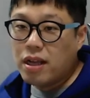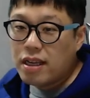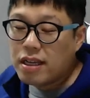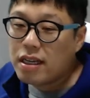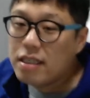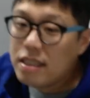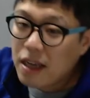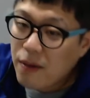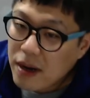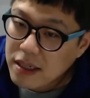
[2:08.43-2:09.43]
이
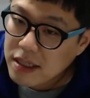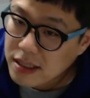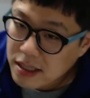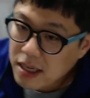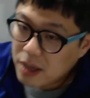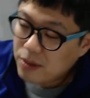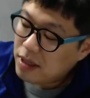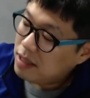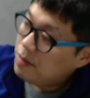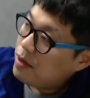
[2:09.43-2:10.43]
의자왕은 신라로
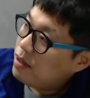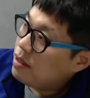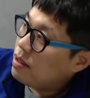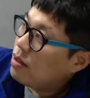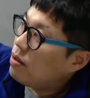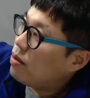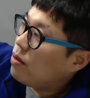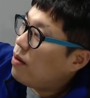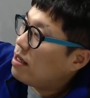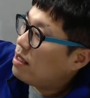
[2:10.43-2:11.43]
따지면은
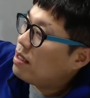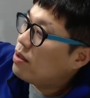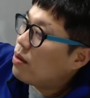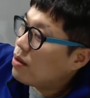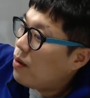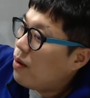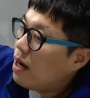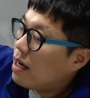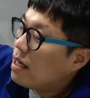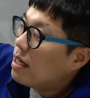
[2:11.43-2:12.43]
선덕여왕,
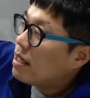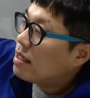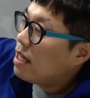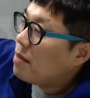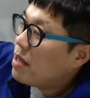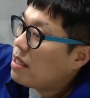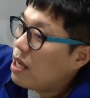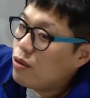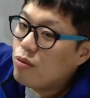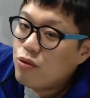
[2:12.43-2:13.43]
진덕여왕, 그 다음에
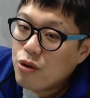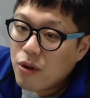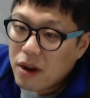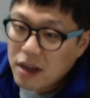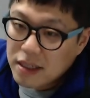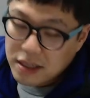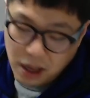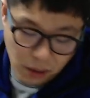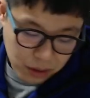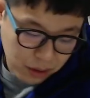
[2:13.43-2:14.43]
태종 무열왕까지
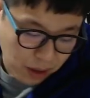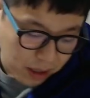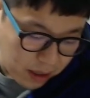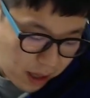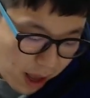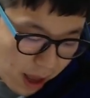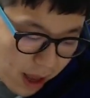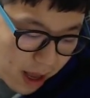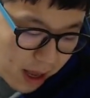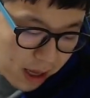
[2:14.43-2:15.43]
이렇게 거쳐가는데
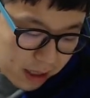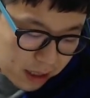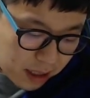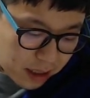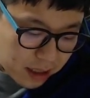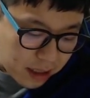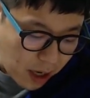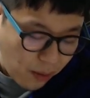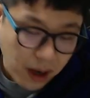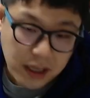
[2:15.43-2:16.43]
이
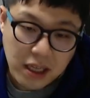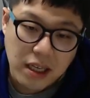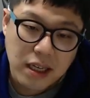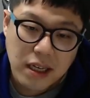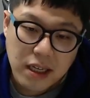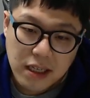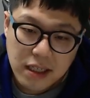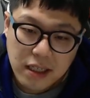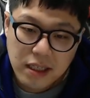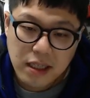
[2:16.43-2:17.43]
의자왕이 이